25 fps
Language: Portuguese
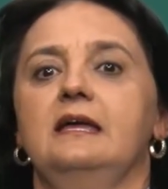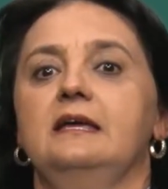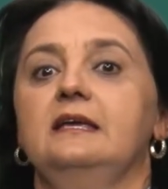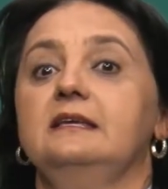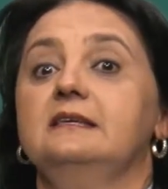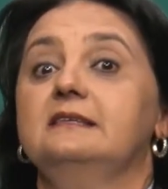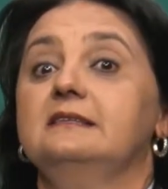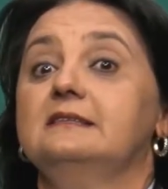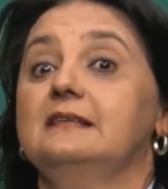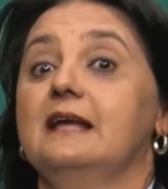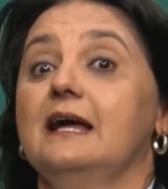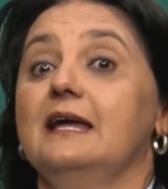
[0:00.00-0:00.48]

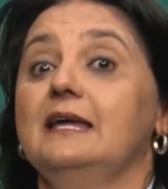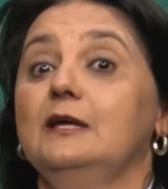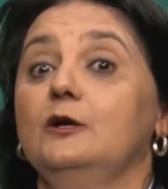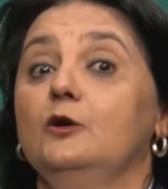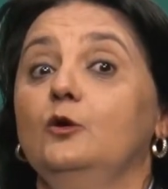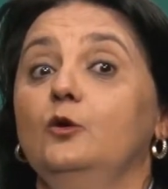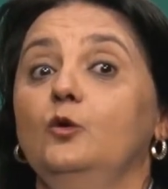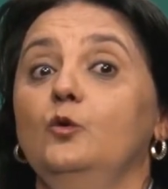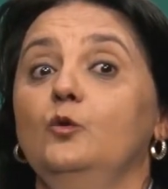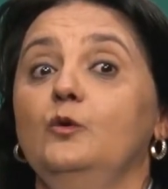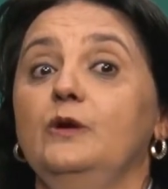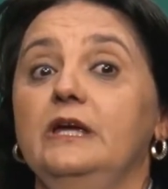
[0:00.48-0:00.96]
está
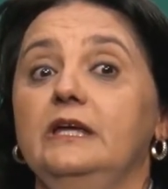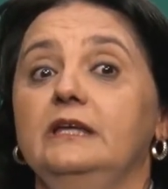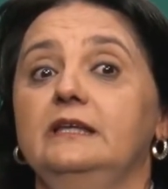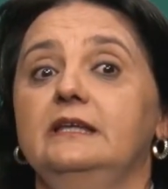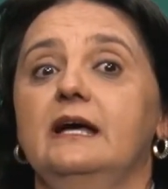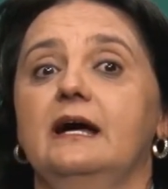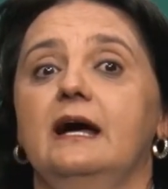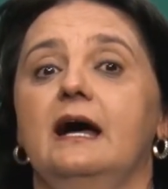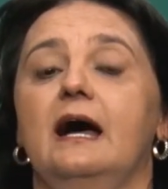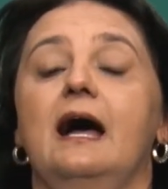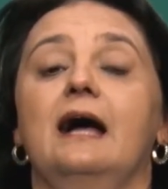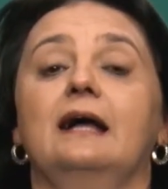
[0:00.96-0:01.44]

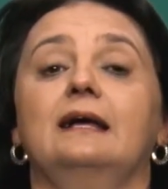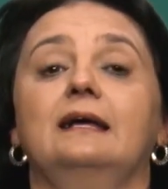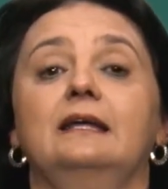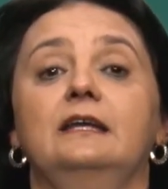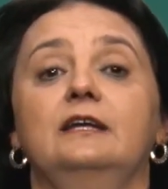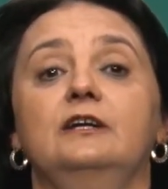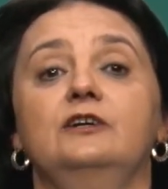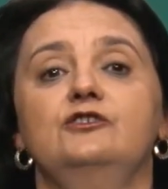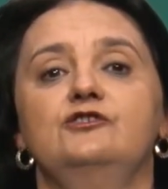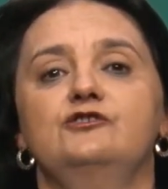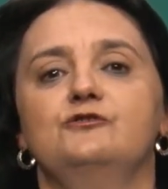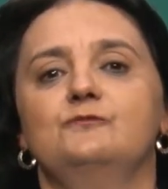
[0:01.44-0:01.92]
incluída a
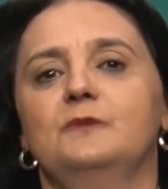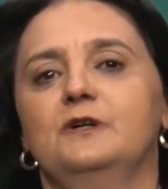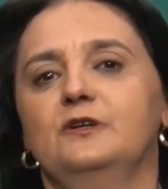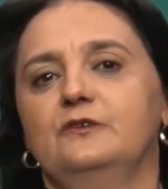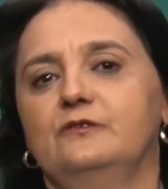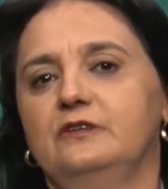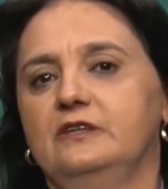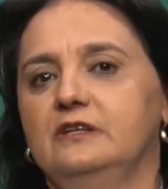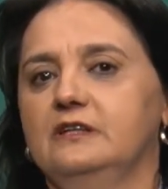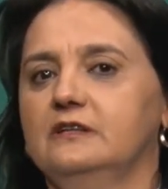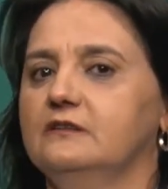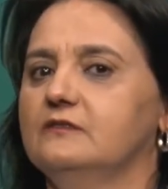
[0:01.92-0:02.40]
grande
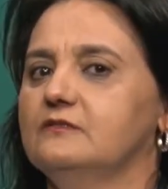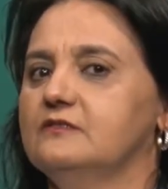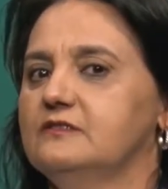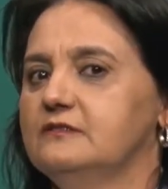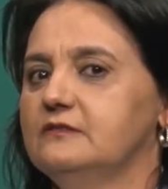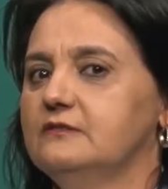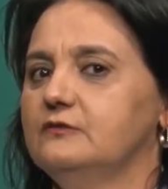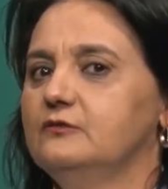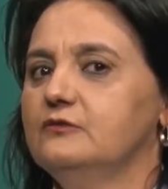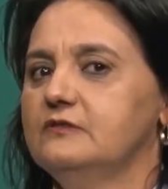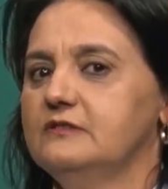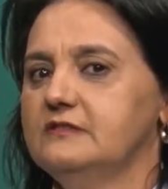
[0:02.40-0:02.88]
maioria dos,
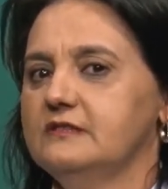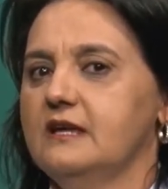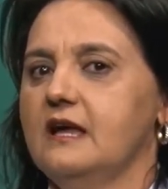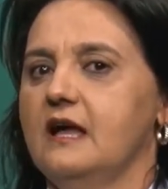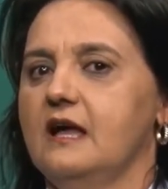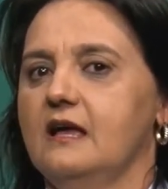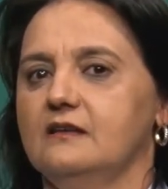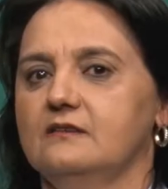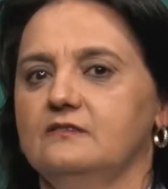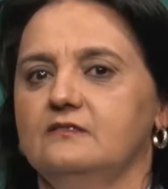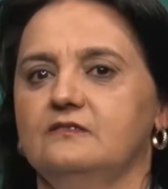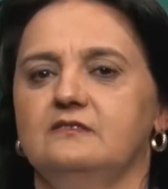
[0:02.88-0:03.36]
dos
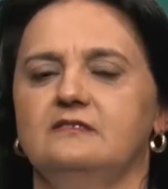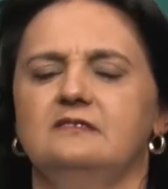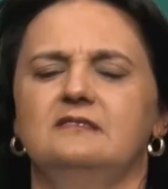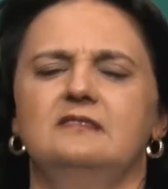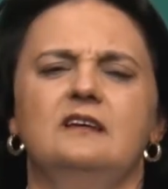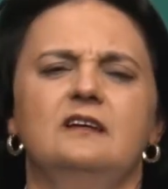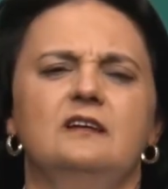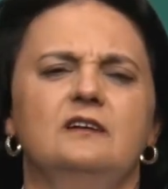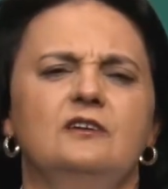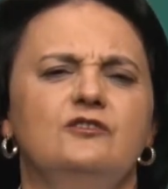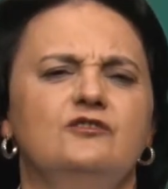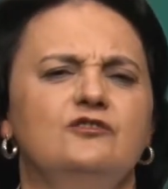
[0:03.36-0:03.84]
casos,
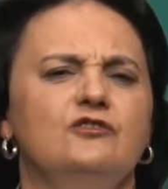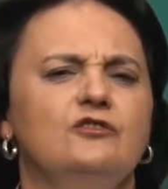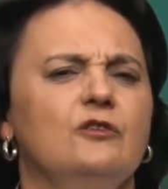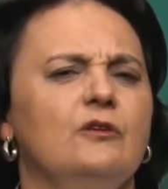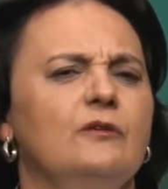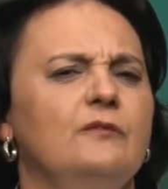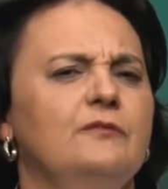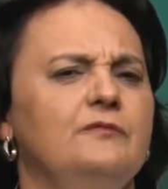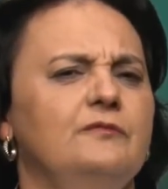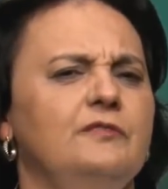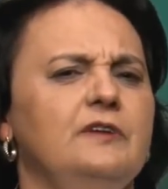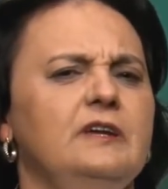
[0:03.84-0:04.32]
cerca de
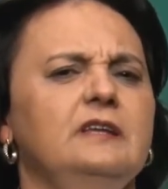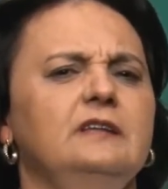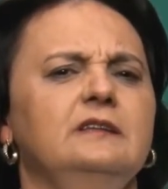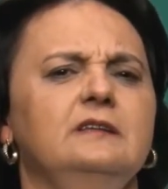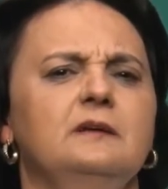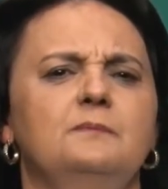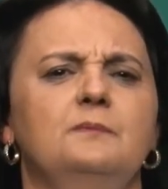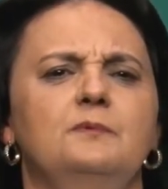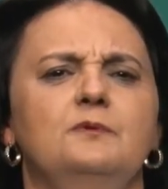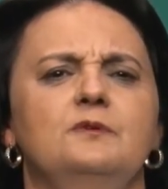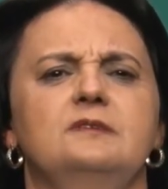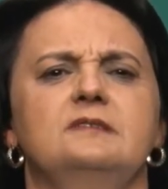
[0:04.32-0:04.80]

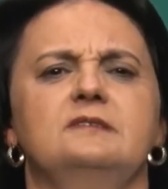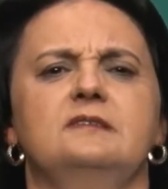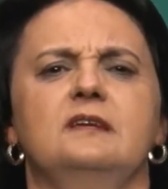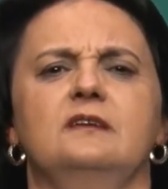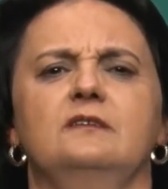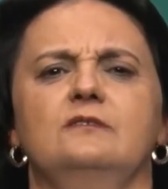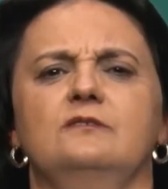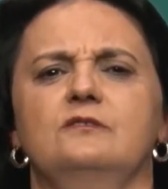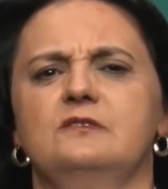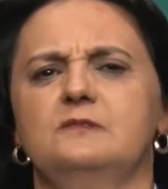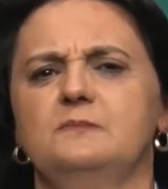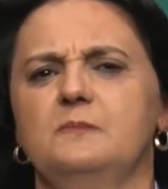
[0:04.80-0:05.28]
90%
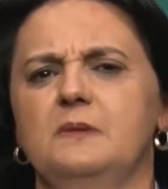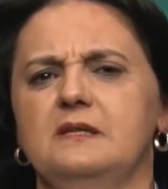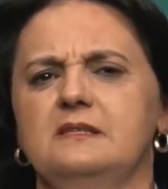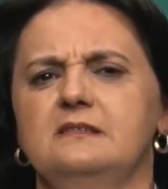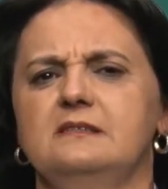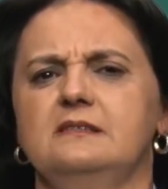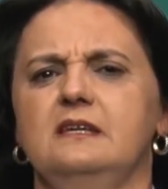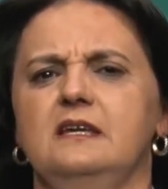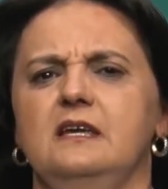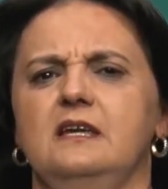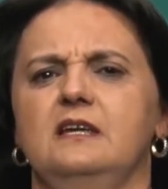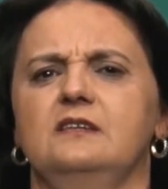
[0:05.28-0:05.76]
dos
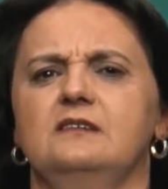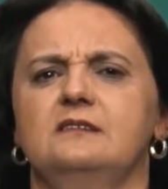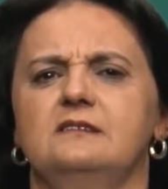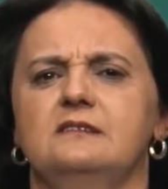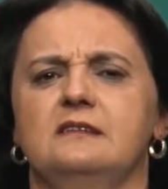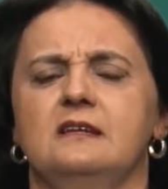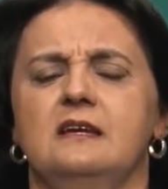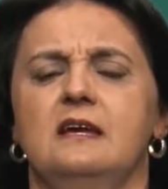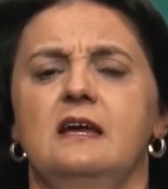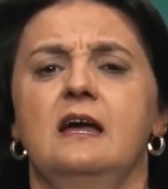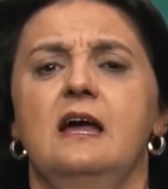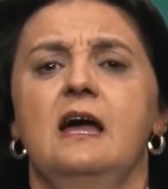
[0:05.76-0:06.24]
pacientes.